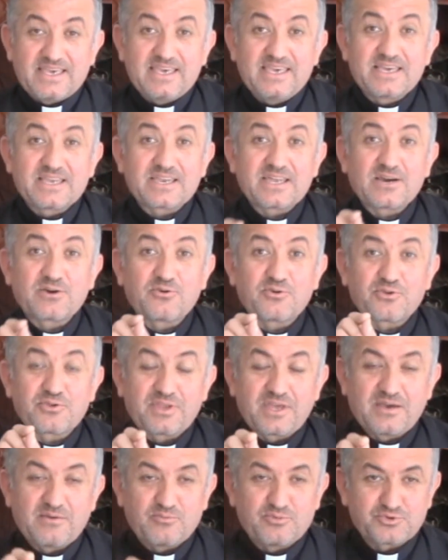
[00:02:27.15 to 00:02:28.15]
Y
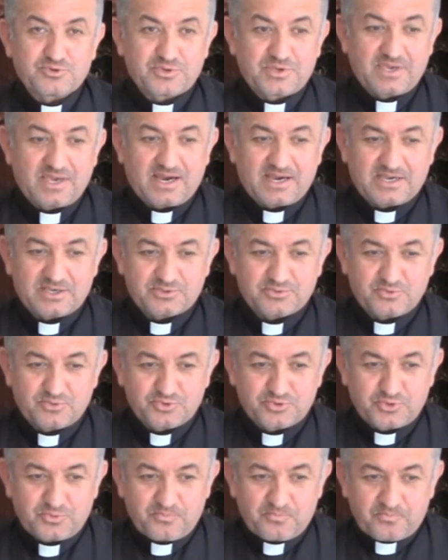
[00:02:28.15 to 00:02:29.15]
recordemos que a
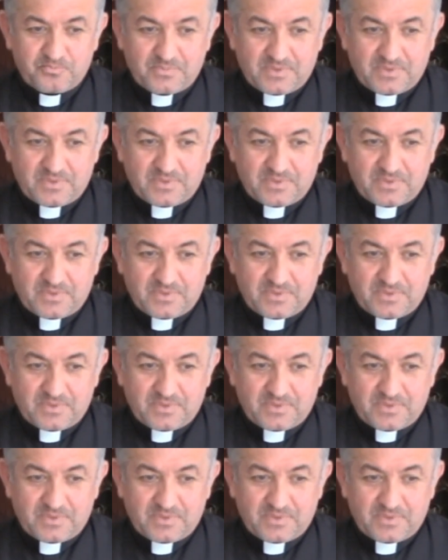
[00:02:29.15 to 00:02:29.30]
Jesús